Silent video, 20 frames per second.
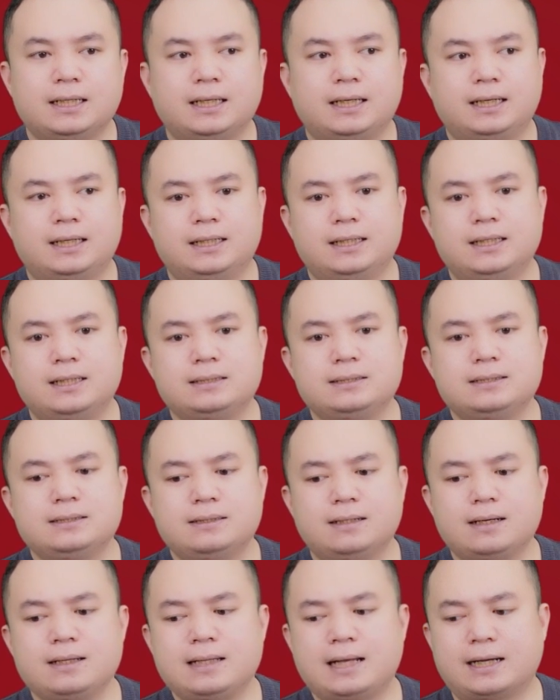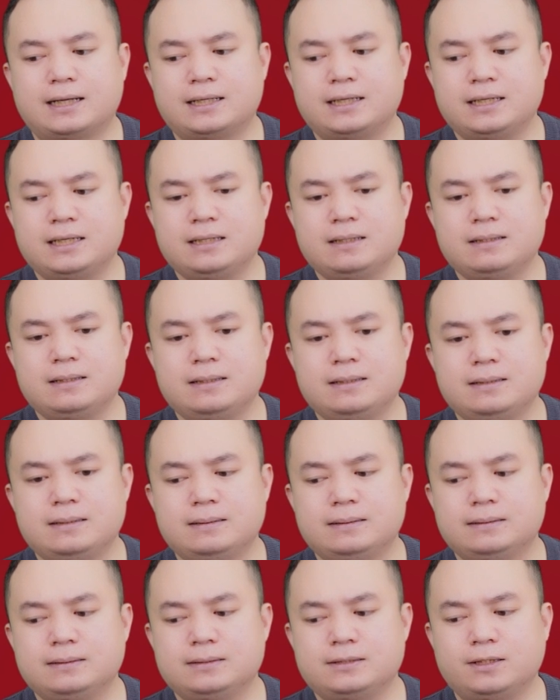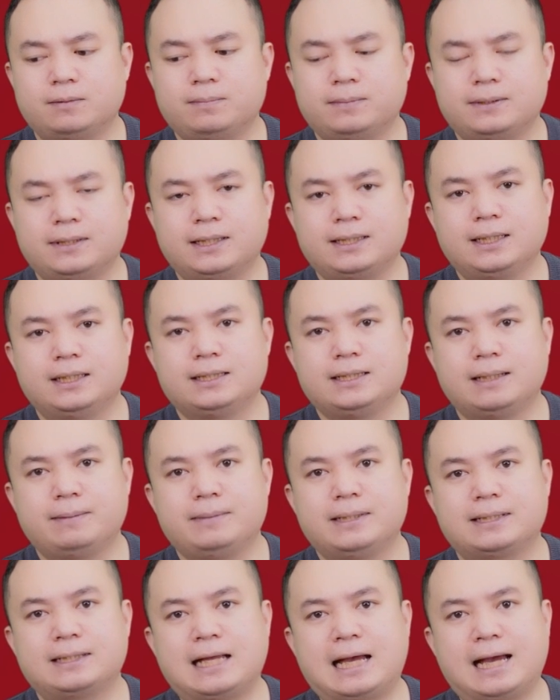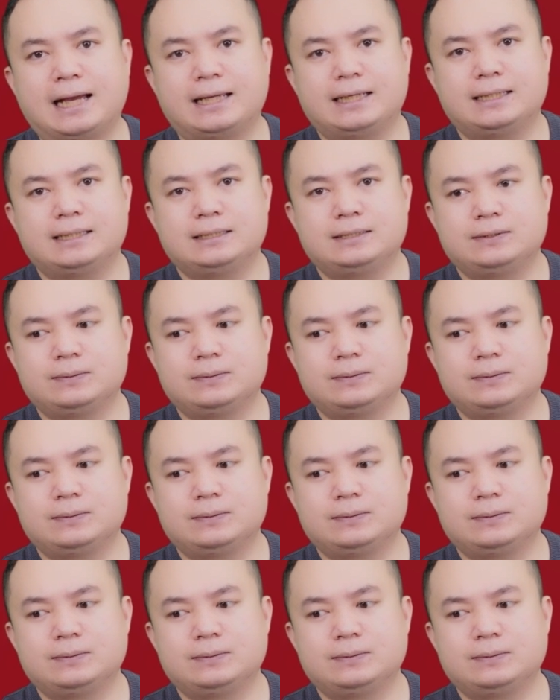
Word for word: uh, hơn nữa là khi trong cái thời điểm hiện tại